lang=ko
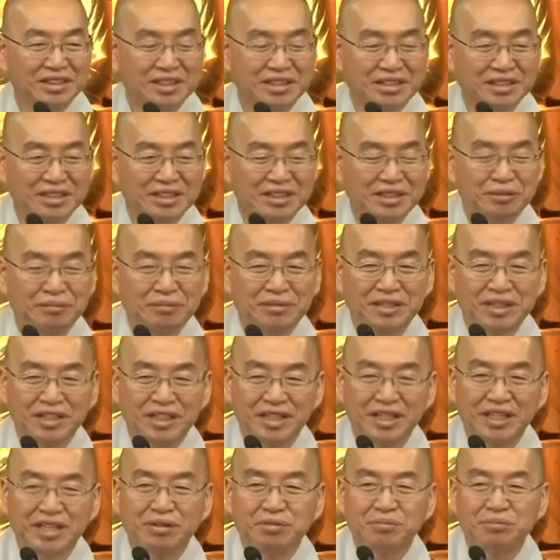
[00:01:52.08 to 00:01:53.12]
지금은
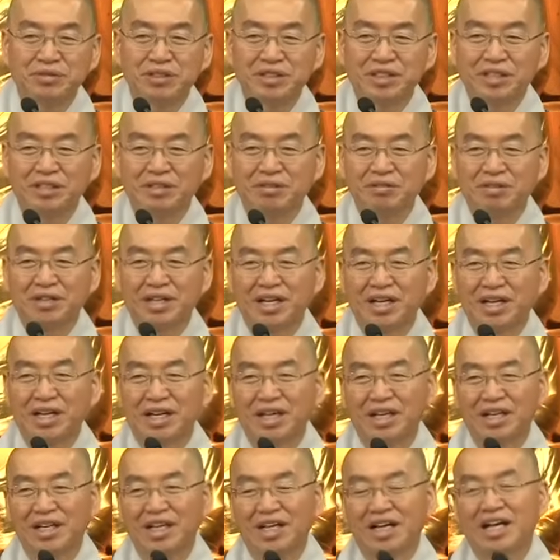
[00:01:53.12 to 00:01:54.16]
이렇게
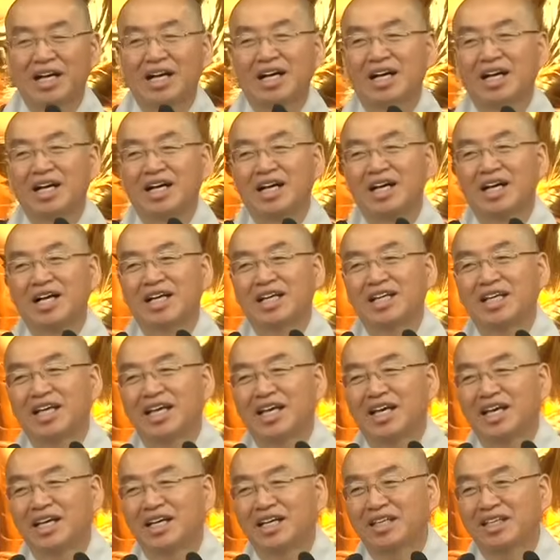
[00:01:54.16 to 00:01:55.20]
움직이구나. 아,
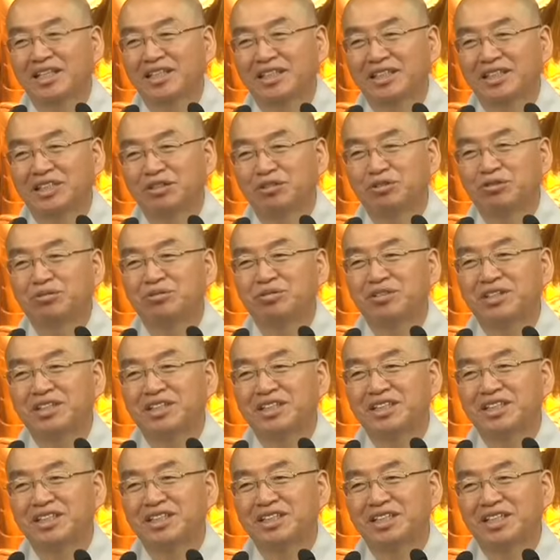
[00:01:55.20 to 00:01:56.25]
이게 죽을
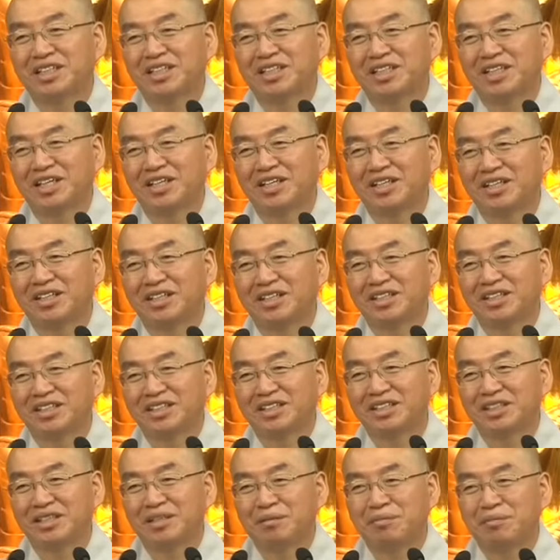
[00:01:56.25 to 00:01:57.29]
뜻이었대요.
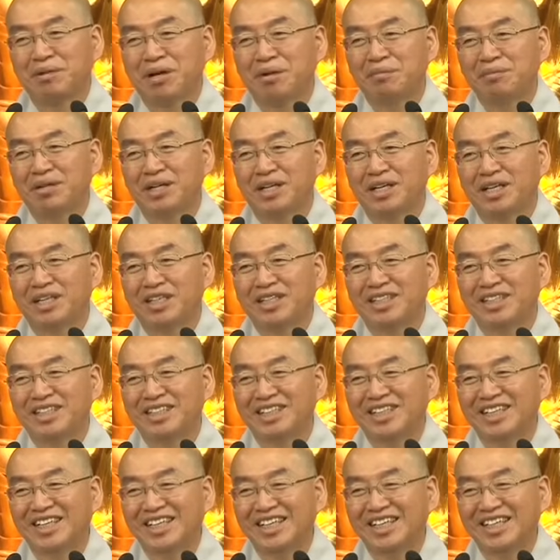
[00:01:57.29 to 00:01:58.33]
마음이란
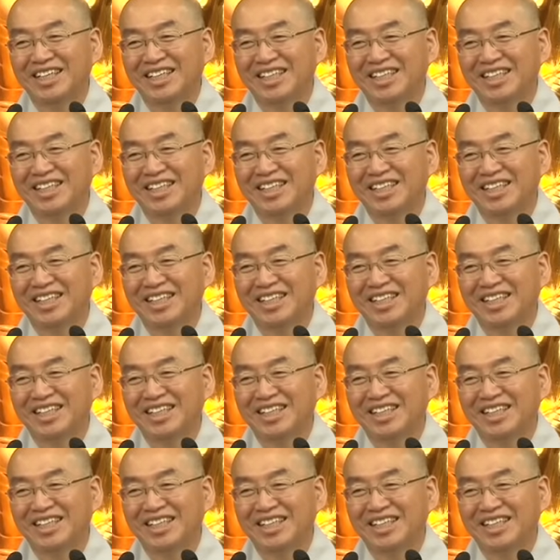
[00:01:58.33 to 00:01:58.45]
것이